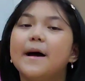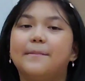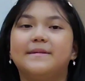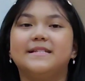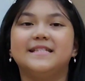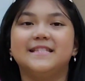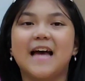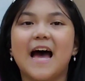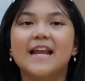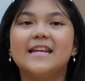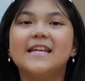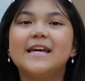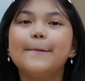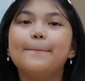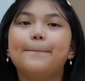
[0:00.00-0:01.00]

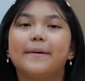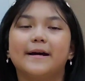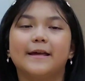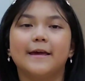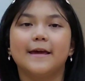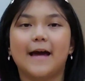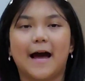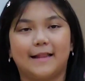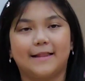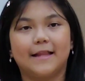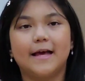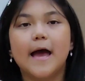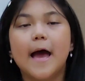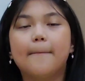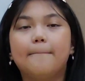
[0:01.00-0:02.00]
menjadi pengingat
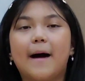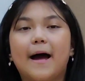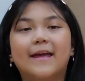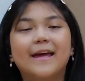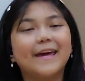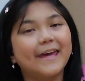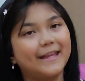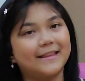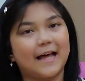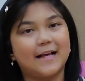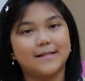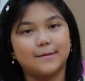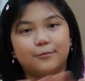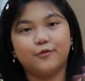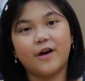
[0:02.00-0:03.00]
bagi
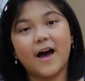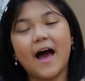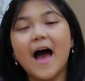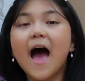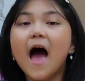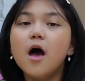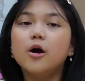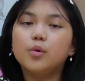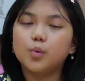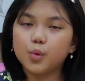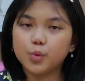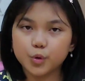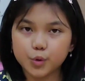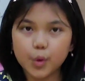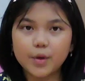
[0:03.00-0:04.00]
kita semua
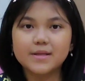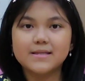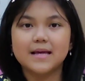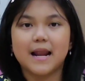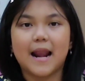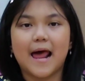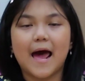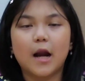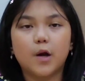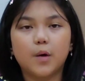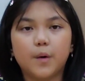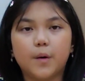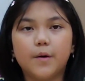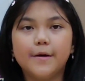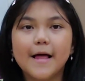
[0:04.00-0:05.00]
untuk
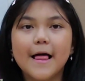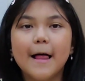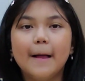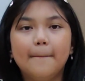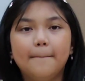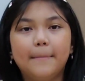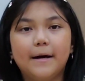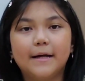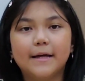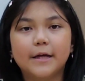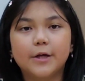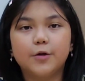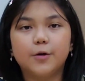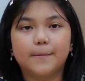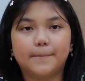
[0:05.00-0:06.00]
selalu
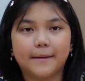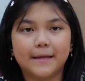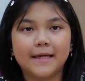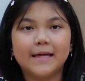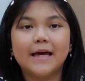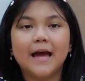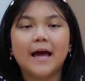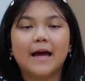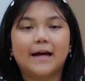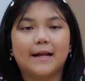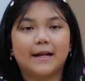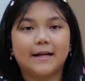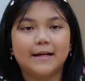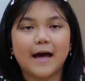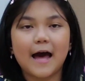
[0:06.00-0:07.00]
menghidupi
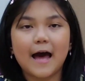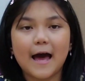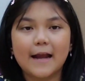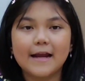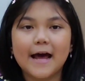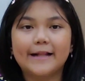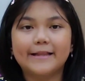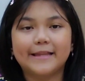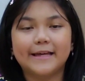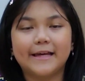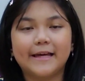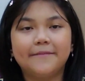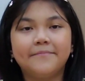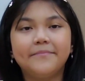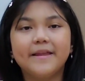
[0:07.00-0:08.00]
kerendahan
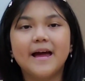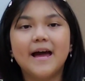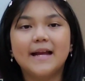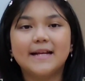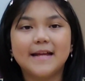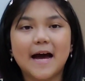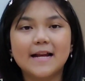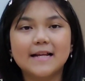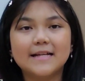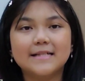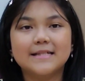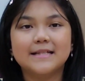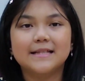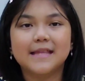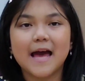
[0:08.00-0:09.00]
hati dan
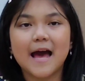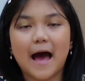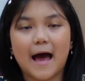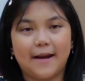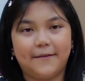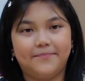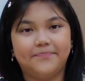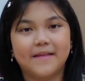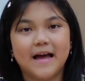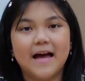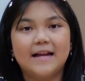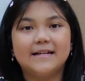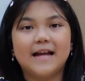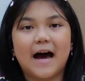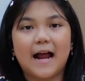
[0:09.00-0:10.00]
kesetiaan
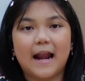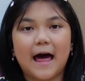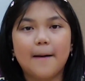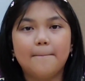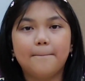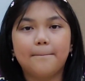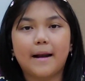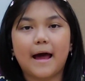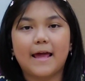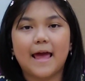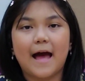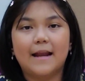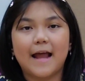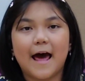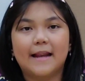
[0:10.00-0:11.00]
dalam
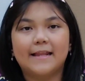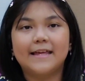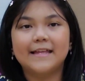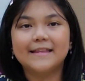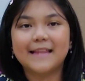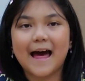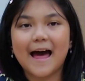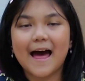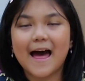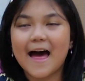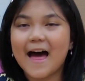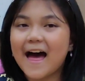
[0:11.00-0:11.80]
pelayanan kita.